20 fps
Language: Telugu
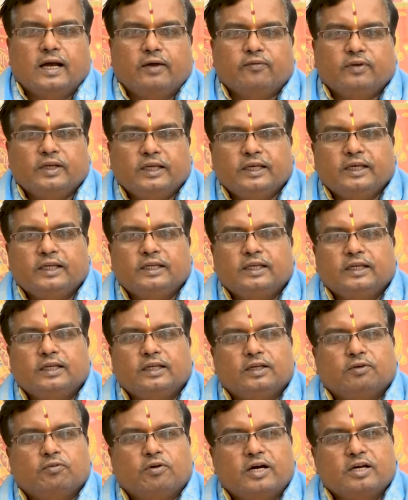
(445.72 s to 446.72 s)
వీరికి
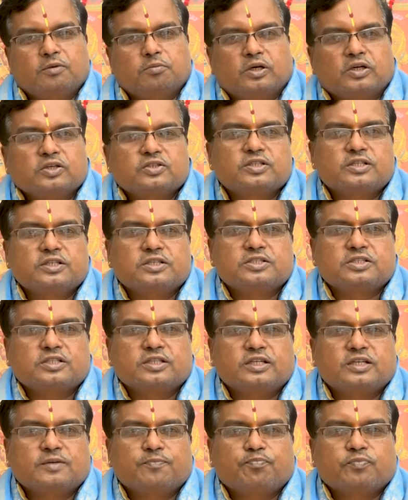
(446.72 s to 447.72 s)
వారి మనసునిచ్చి
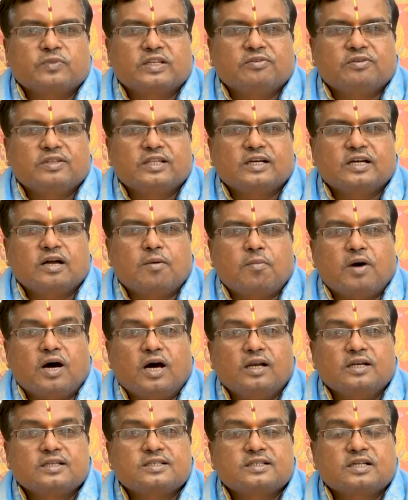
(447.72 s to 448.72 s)
ఈ విధంగా
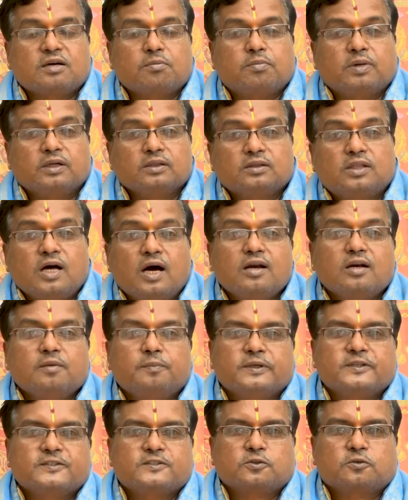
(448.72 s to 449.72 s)
మానసిక బంధాన్ని
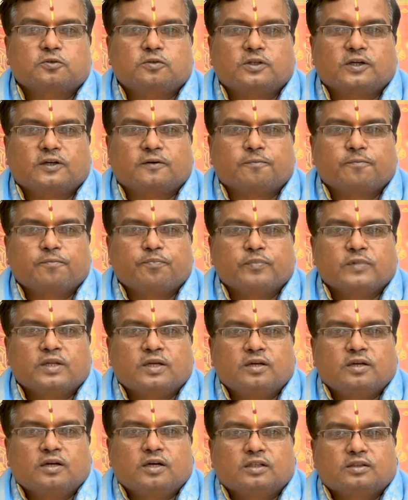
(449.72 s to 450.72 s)
పెంచుకుంటారు
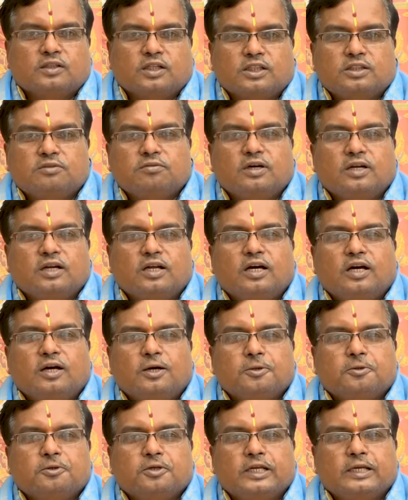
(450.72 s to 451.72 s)
తద్వారా
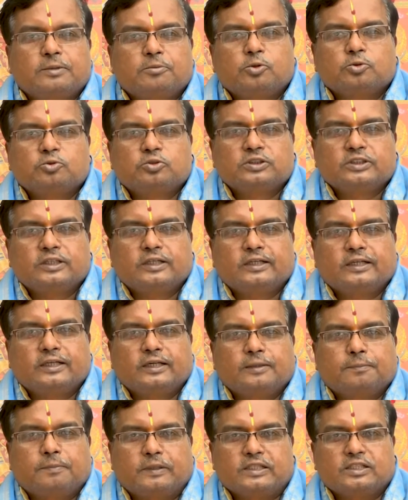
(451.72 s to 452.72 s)
ఏమవుతుంది అంటే
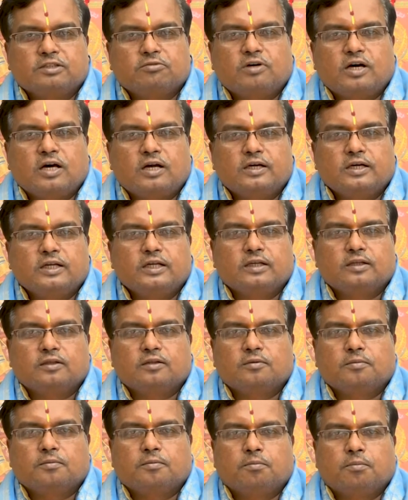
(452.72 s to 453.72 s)
ప్రతి వారిని
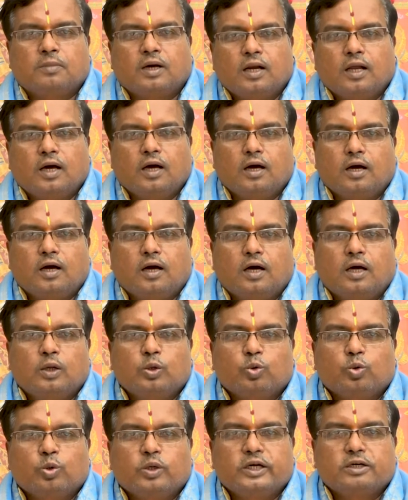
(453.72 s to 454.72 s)
మన
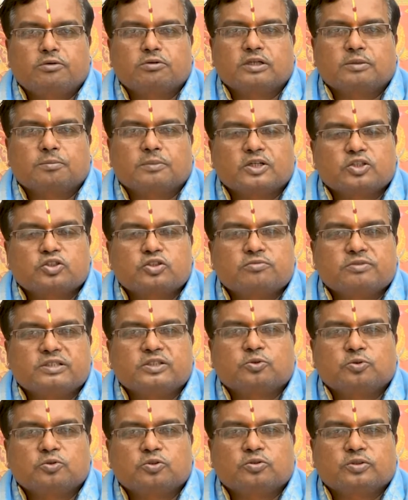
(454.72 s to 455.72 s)
అనుకునేటువంటి మనస్సు
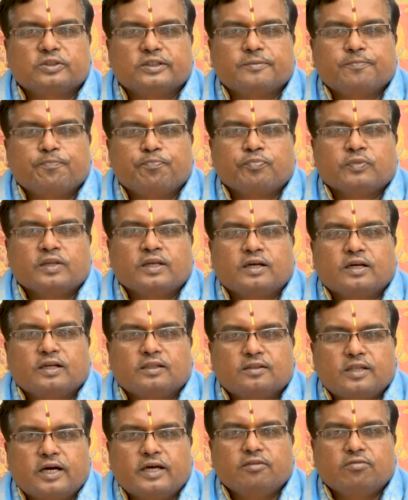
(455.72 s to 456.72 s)
వీరికి ఉంటుంది
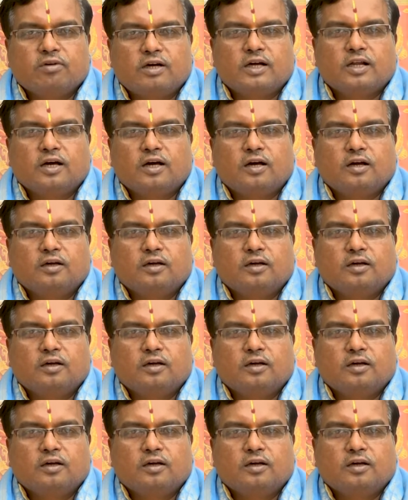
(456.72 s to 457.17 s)
దానివలన